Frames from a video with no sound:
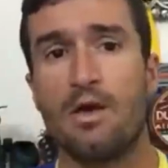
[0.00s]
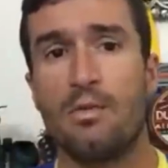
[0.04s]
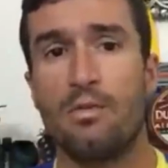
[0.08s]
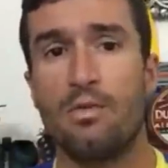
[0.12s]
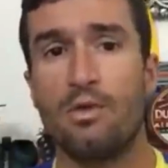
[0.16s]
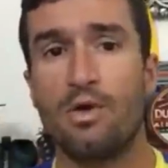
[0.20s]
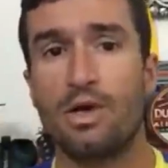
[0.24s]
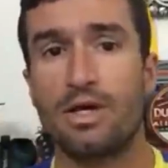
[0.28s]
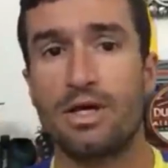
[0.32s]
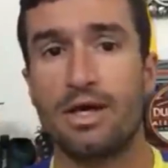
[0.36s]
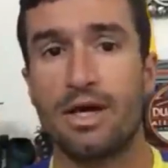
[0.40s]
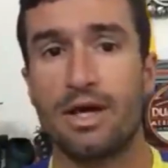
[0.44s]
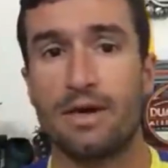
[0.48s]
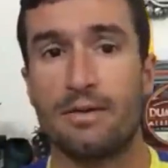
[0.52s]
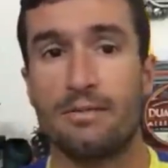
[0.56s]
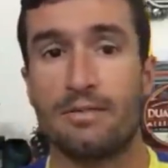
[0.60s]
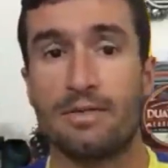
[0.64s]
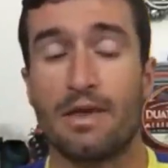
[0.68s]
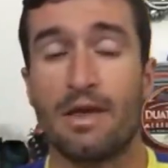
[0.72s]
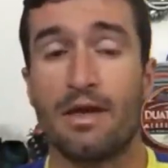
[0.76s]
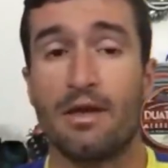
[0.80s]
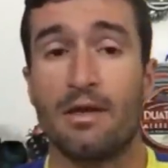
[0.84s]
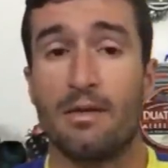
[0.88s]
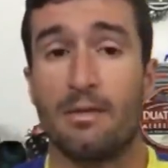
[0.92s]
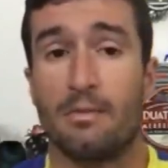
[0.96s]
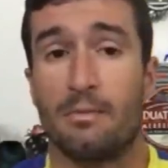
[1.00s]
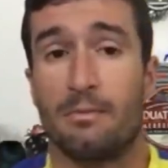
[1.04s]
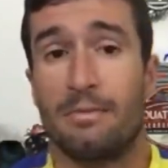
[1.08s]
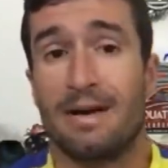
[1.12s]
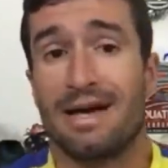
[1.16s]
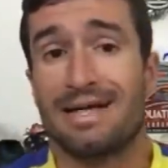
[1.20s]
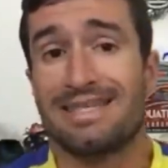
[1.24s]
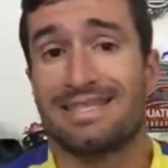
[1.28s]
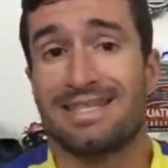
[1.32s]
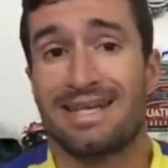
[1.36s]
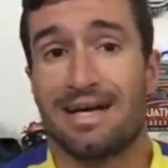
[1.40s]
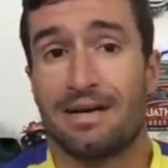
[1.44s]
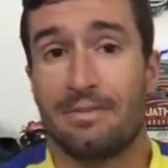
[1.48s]
Porque,
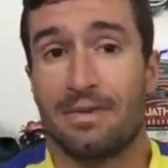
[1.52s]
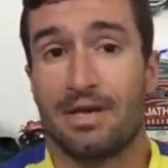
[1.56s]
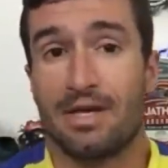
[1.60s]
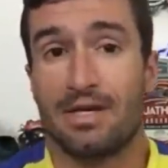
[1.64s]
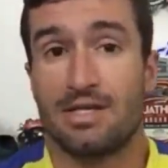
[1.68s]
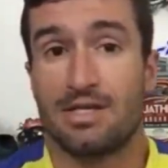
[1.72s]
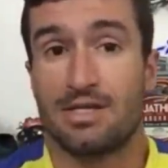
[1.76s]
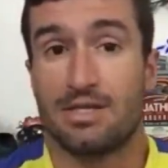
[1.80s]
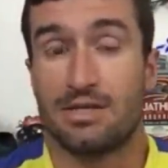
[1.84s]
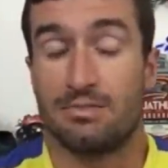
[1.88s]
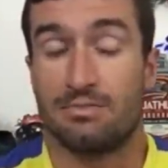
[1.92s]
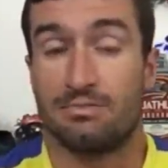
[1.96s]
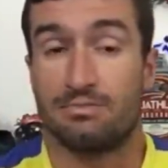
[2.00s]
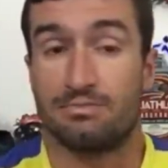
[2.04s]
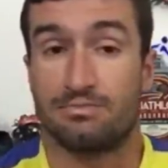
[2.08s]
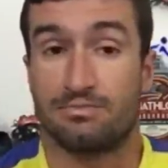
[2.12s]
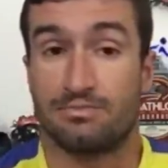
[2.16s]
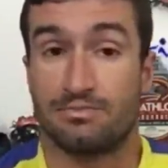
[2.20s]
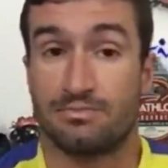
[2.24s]
basicamente,